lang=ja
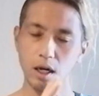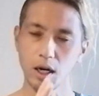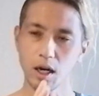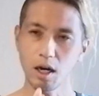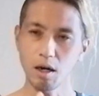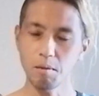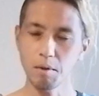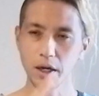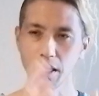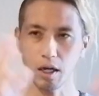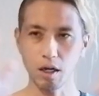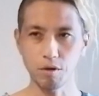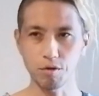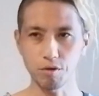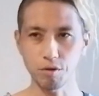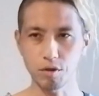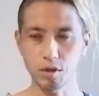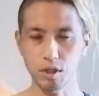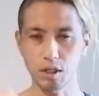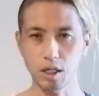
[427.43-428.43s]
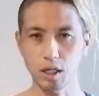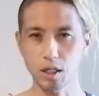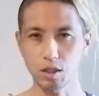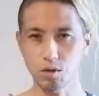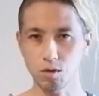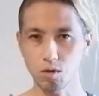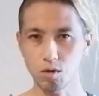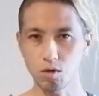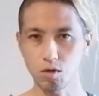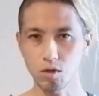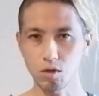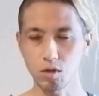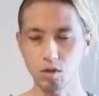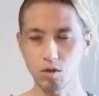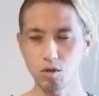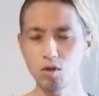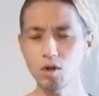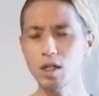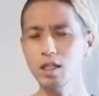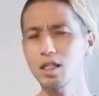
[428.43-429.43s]
雨が降った後、
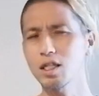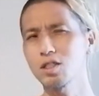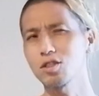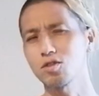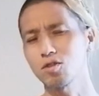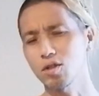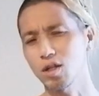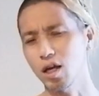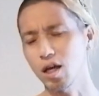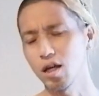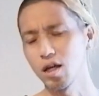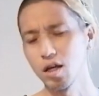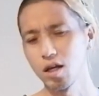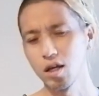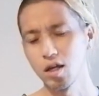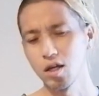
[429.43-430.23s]
言われたんですよね。